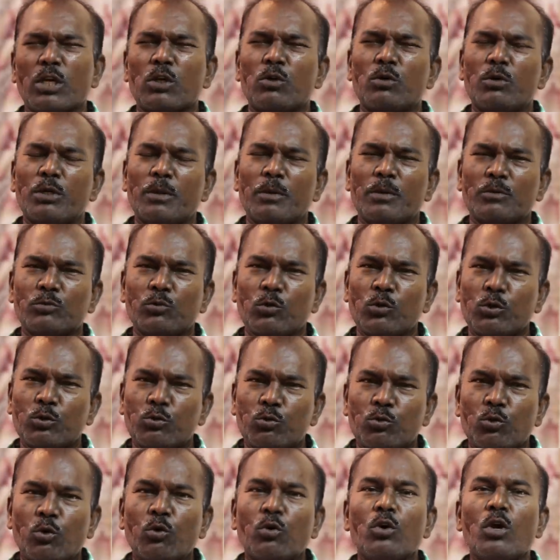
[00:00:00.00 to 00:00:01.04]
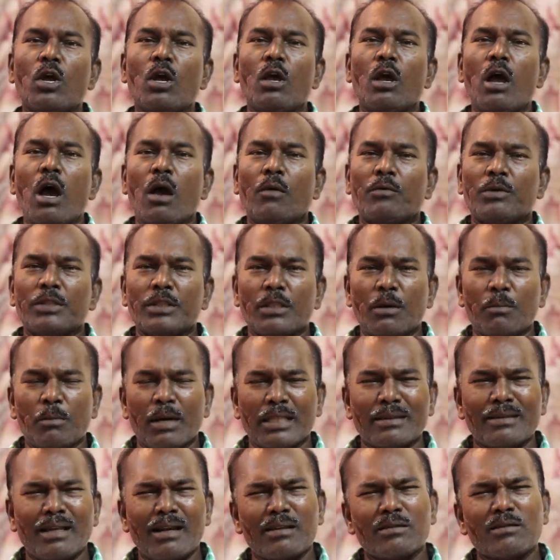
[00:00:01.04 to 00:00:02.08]
எங்களுடைய சொத்தும் இந்த
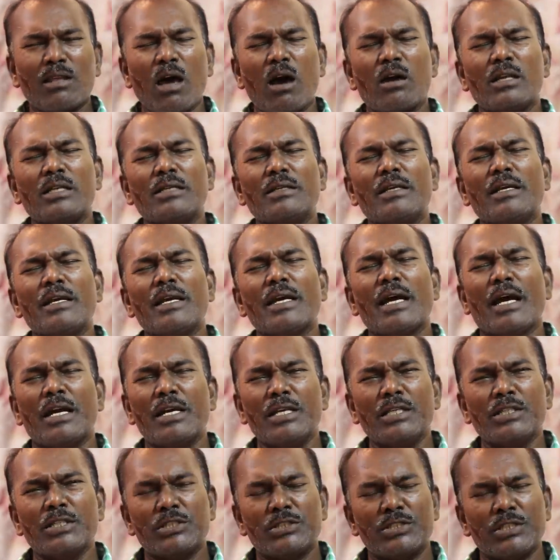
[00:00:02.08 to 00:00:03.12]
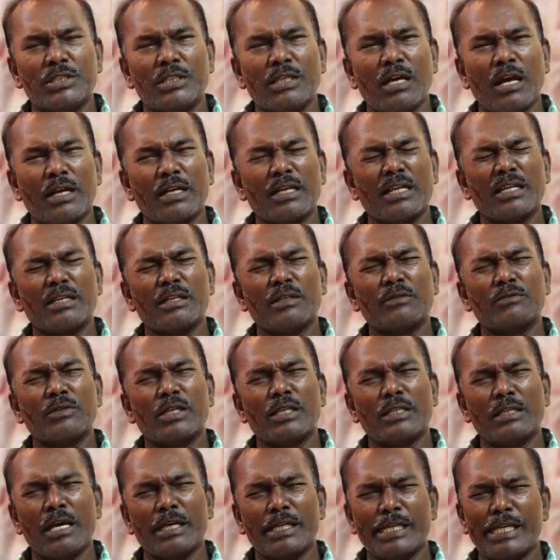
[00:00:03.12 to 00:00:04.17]
மந்திரத்தாலேயே அழிஞ்சிச்சு ஆனால் அந்த
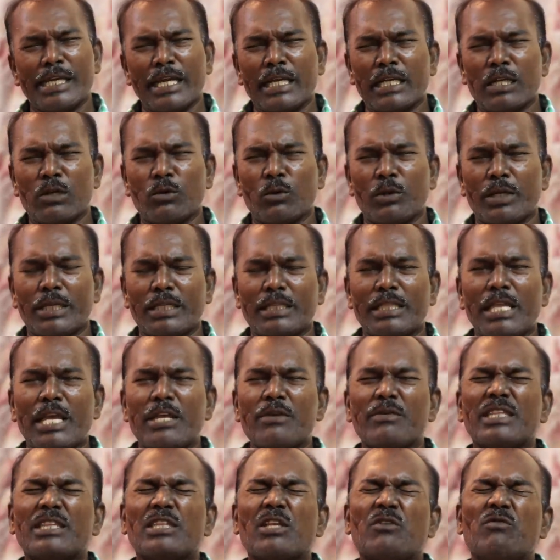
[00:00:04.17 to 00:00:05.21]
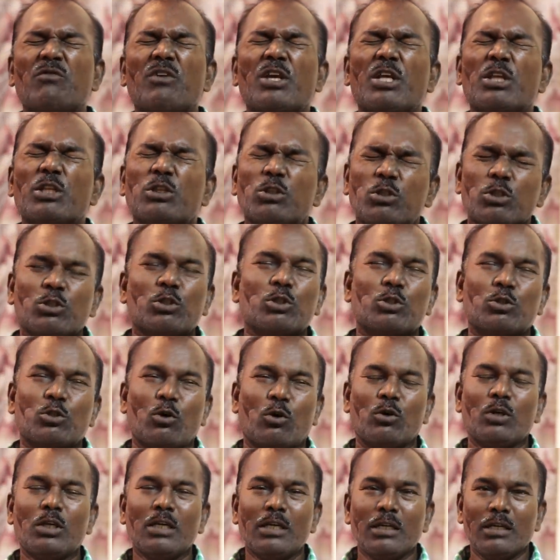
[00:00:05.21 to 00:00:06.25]
நாங்கள் எங்களுடைய தெய்வத்தை
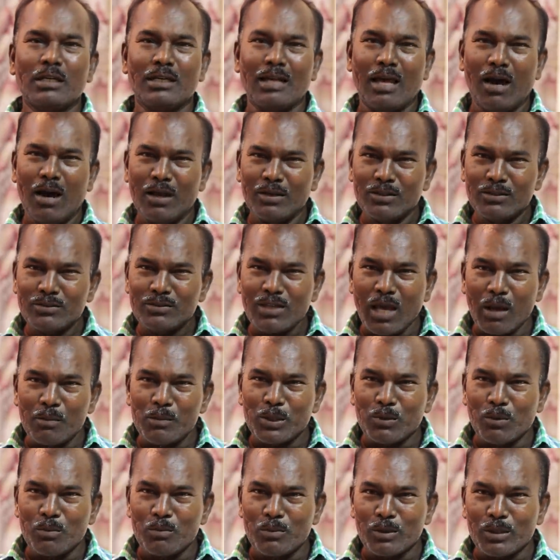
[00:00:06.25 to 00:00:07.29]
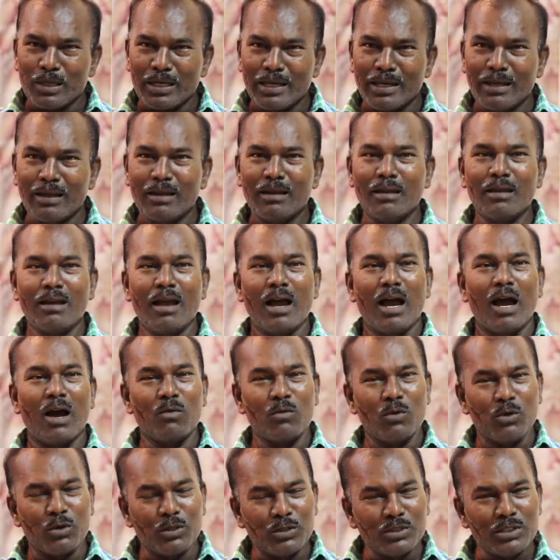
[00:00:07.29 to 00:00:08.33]
வெறுத்துக்கிட்டோம் நானும் சாமி கும்பிட்றேன்
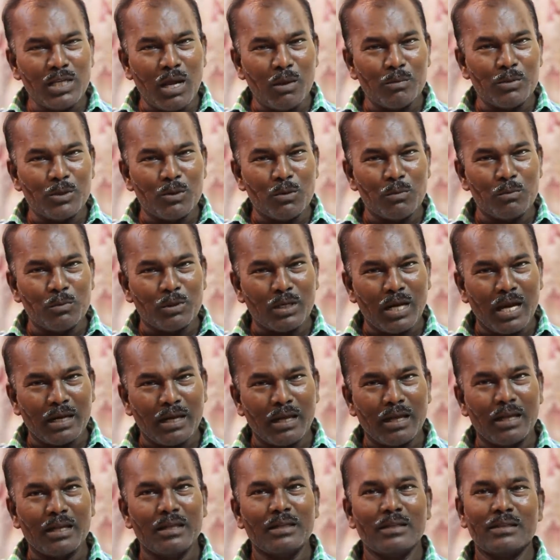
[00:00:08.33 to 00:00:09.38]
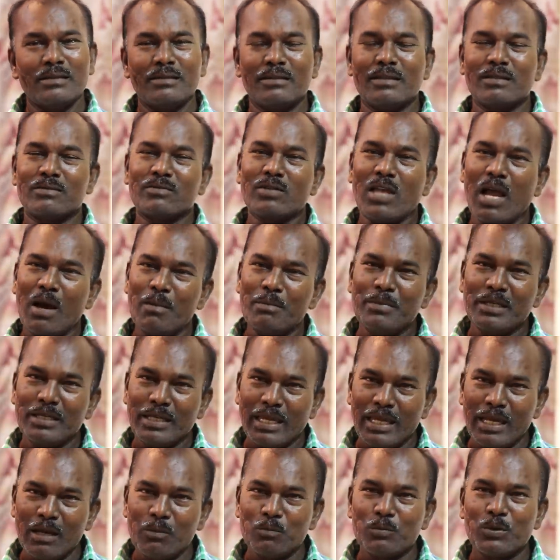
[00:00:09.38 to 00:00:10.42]
அவங்களும் சாமி கும்பிட்றாங்க இந்த சாமி
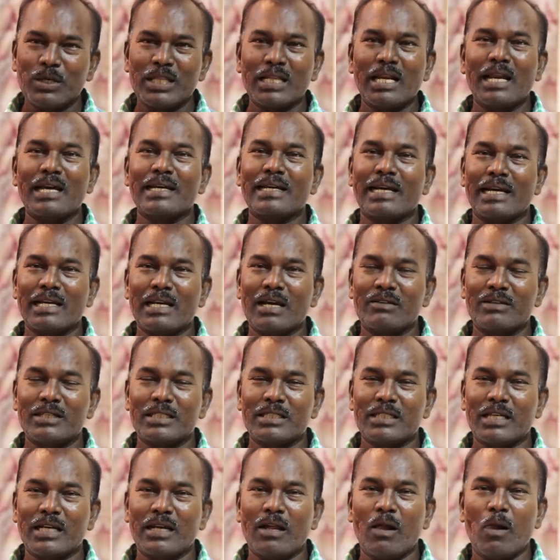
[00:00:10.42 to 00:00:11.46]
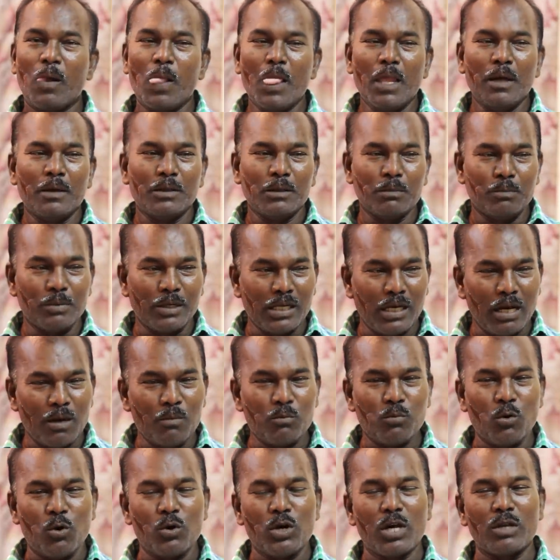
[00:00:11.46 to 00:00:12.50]
ஏன் இப்படியெல்லாம் கெடா வெட்டுறேன்
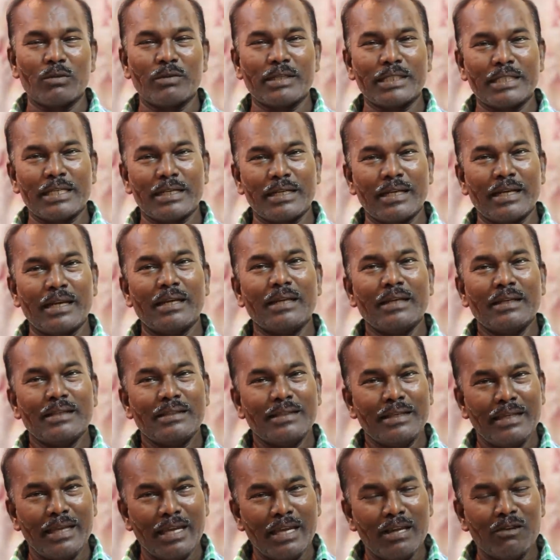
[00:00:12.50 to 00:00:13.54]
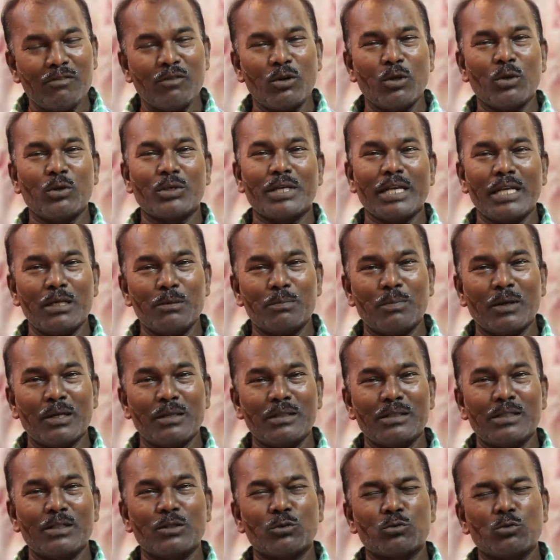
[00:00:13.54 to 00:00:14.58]
இப்படியெல்லாம் பொங்கல் வைக்கிறேன் ஏன் இவ்வளோ கேடு
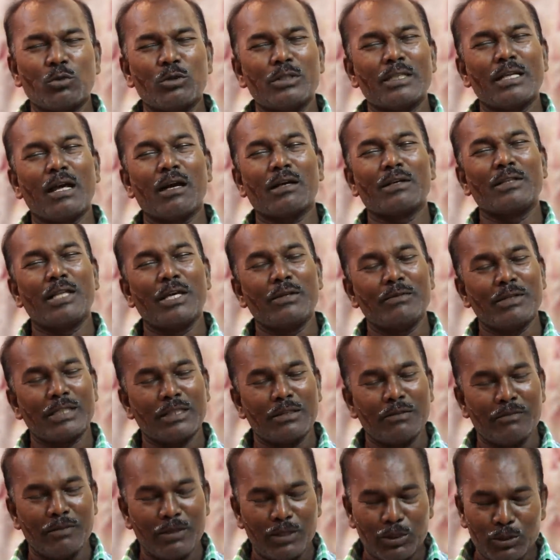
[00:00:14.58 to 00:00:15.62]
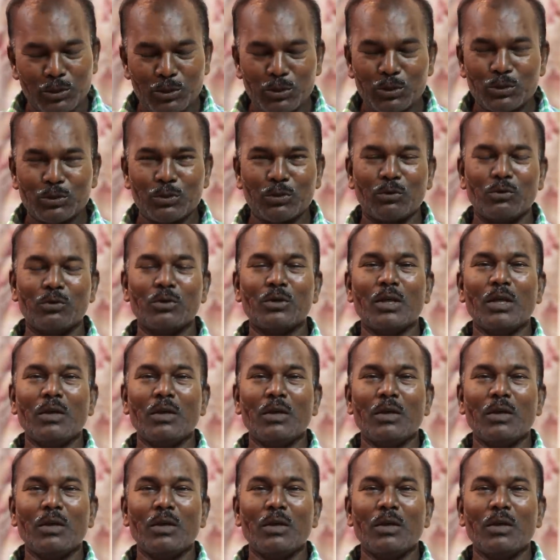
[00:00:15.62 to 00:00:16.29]
பண்ணுதுன்னு சொல்லி நாங்கள் தெய்வத்தை வெறுத்துக்கிட்டோம்